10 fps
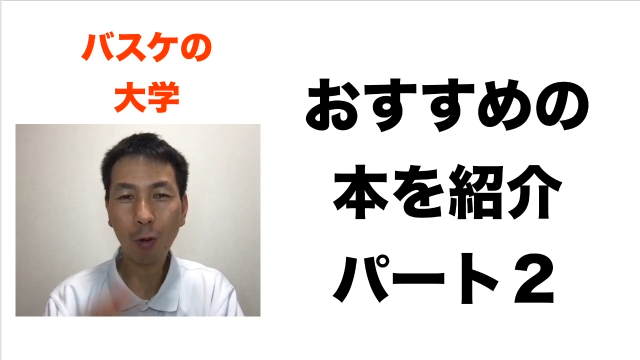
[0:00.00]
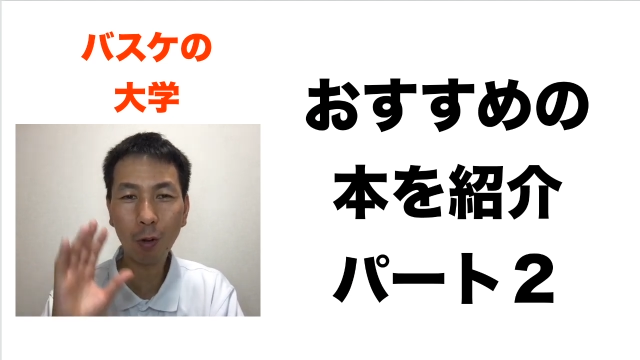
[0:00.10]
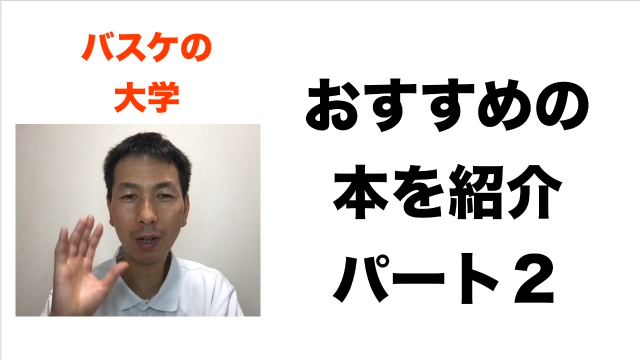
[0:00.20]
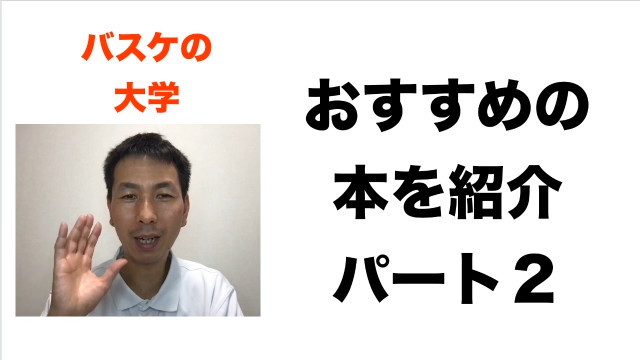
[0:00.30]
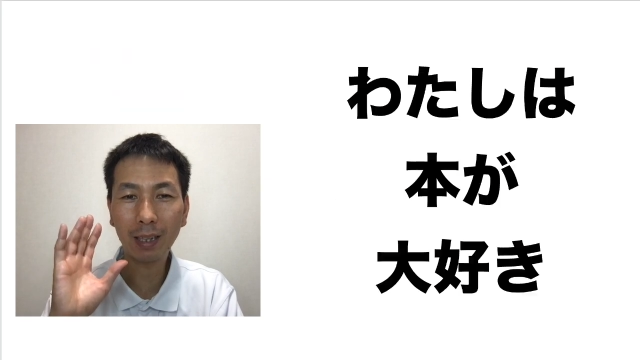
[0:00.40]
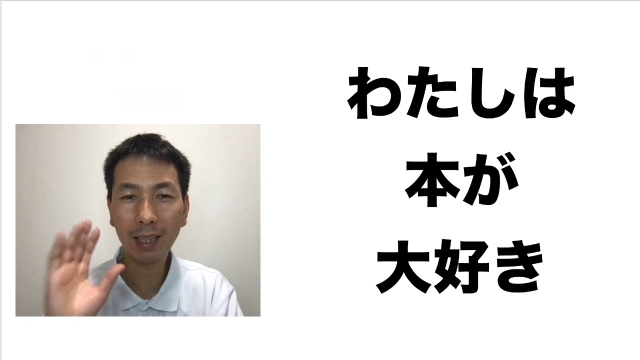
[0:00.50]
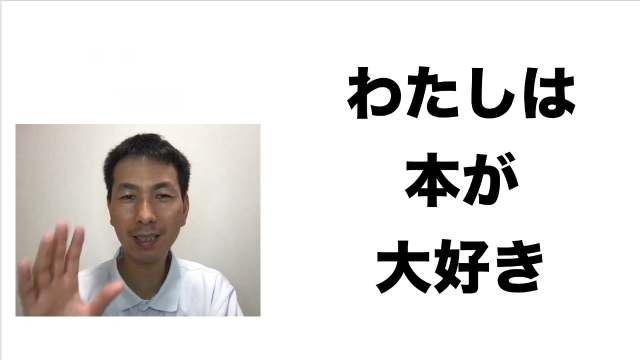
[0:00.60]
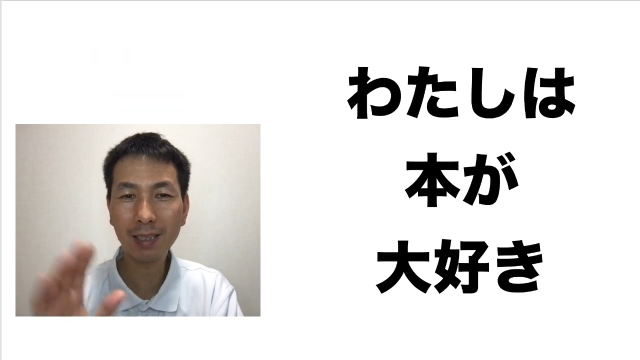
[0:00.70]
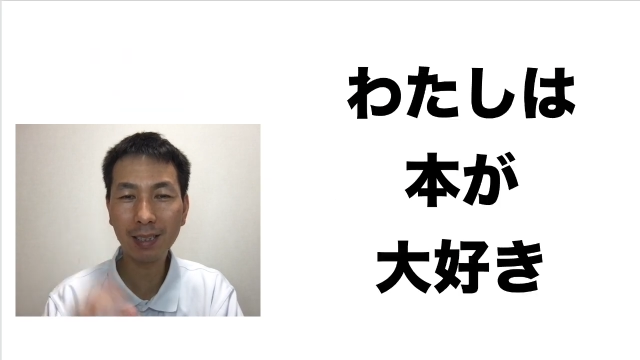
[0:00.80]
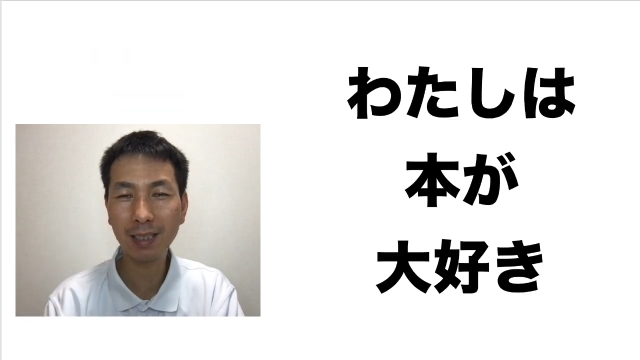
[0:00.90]
本が
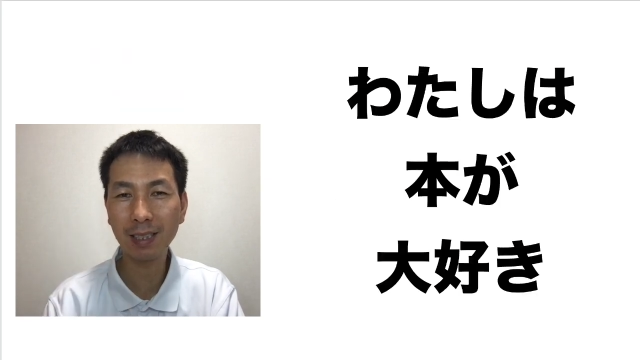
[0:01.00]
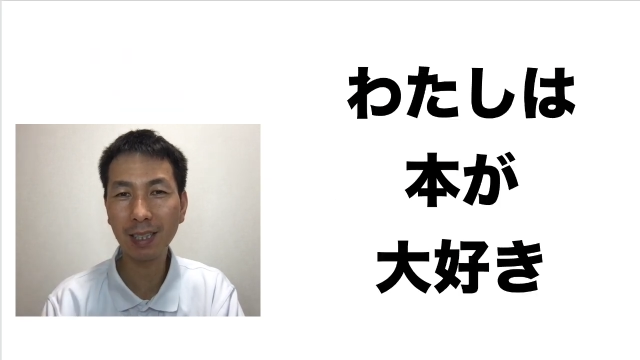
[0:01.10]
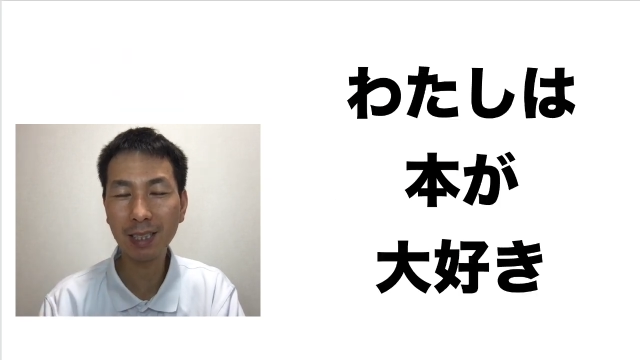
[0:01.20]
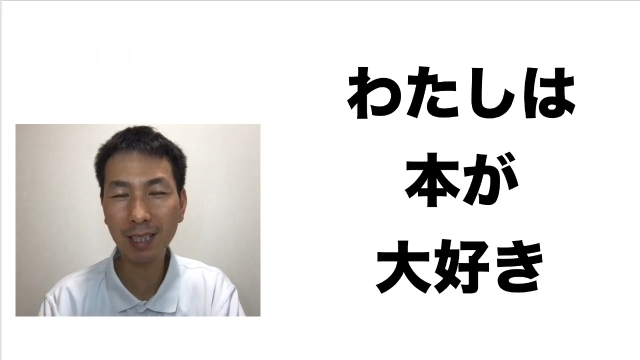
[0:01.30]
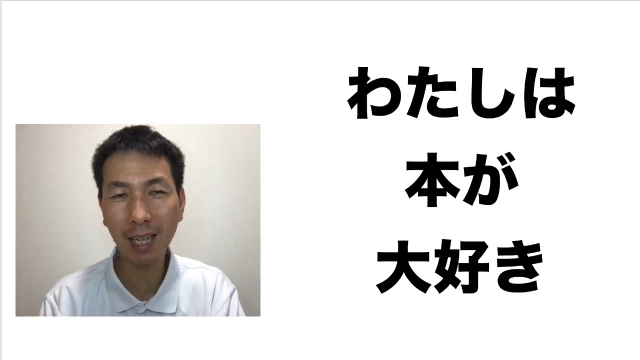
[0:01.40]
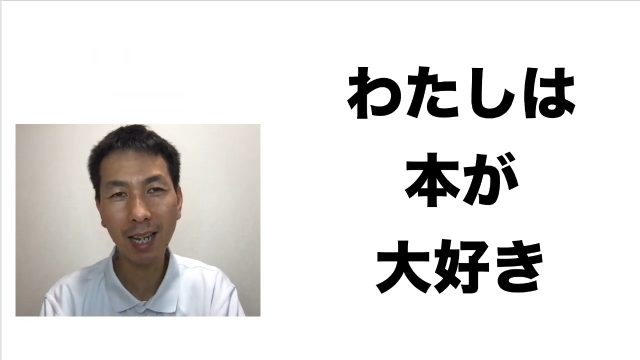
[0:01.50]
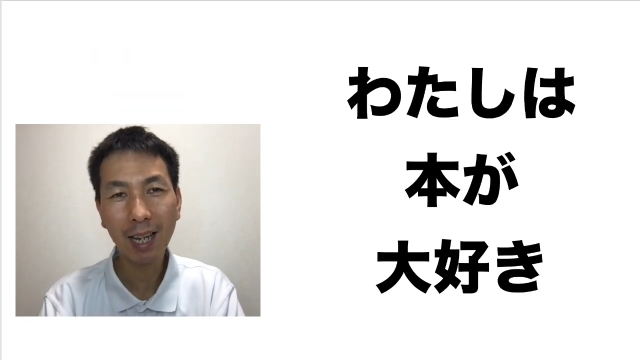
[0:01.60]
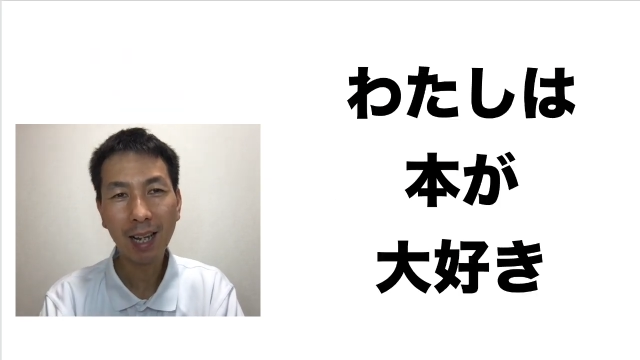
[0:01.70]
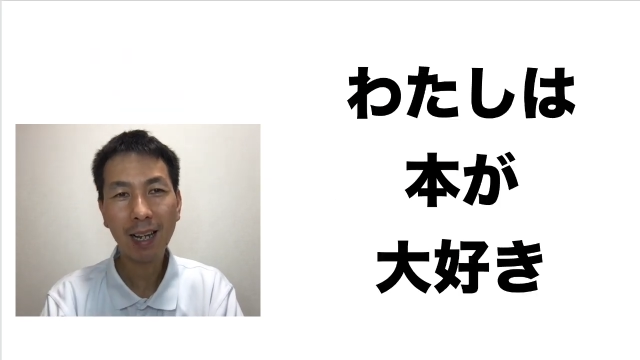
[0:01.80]
大好きでして、